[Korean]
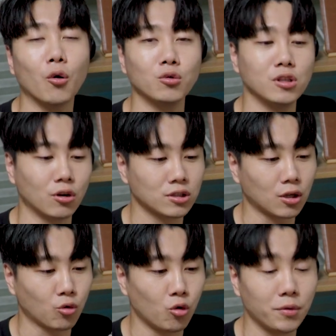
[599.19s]
오늘
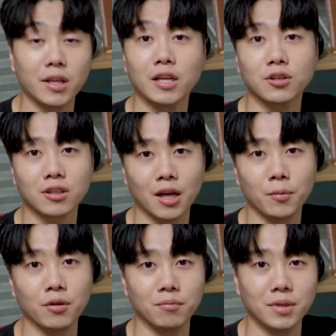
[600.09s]
영상 도움이
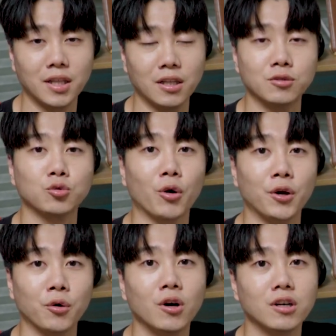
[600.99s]
되셨다면 밑에 있는
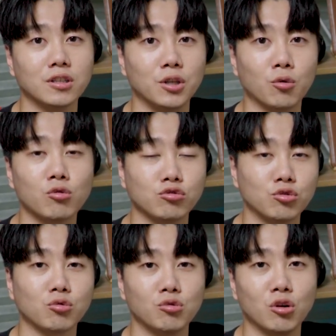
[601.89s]
좋아요, 그리고
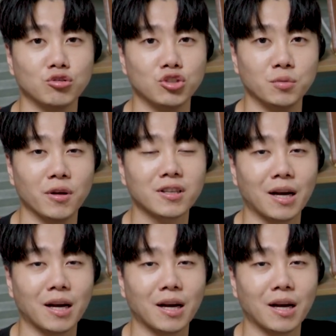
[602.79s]
구독 눌러주시면